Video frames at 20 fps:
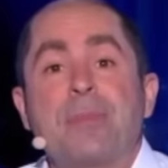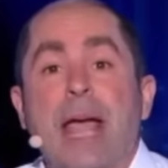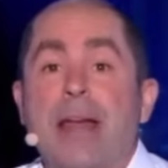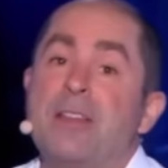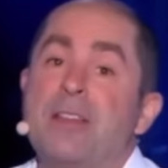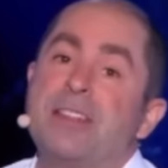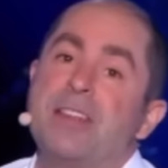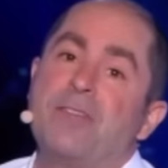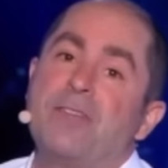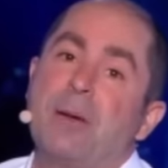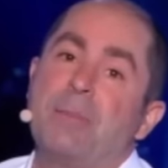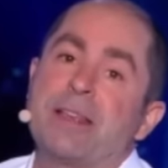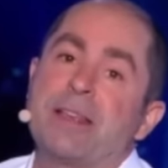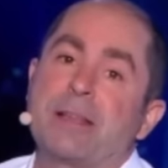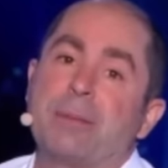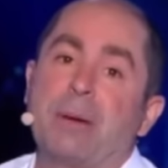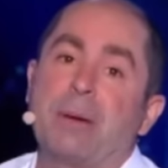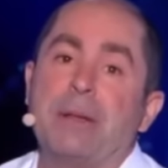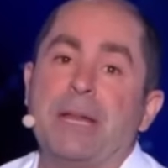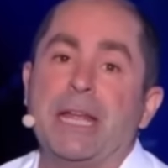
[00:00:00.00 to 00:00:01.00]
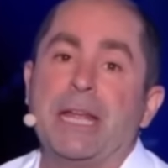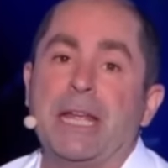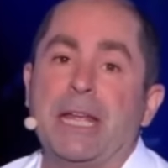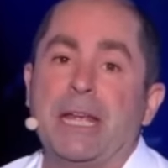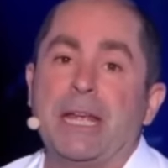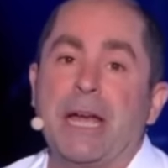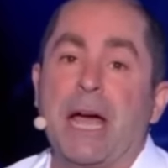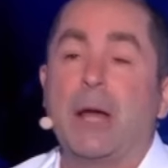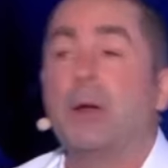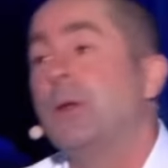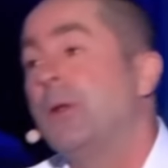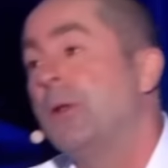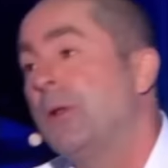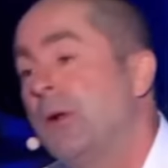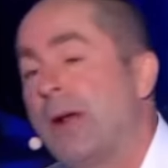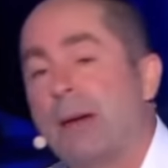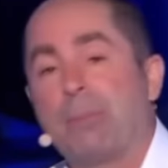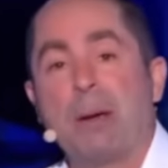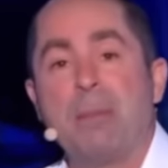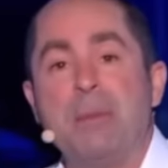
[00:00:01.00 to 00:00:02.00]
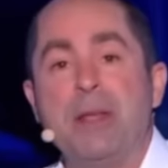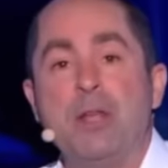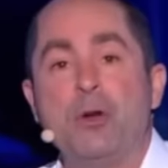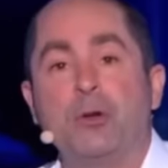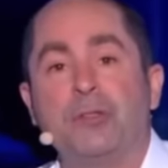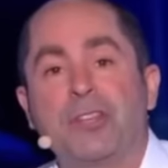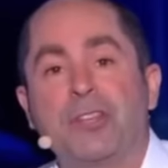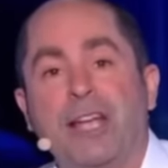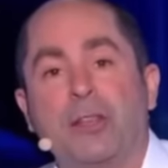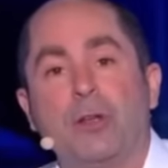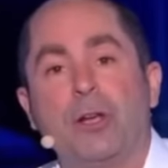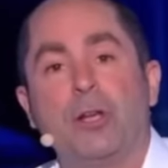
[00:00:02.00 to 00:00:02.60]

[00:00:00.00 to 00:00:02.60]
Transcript: ah non, c'est fermé cet après-midi. Ah non, non, non, l'après-midi, on traite des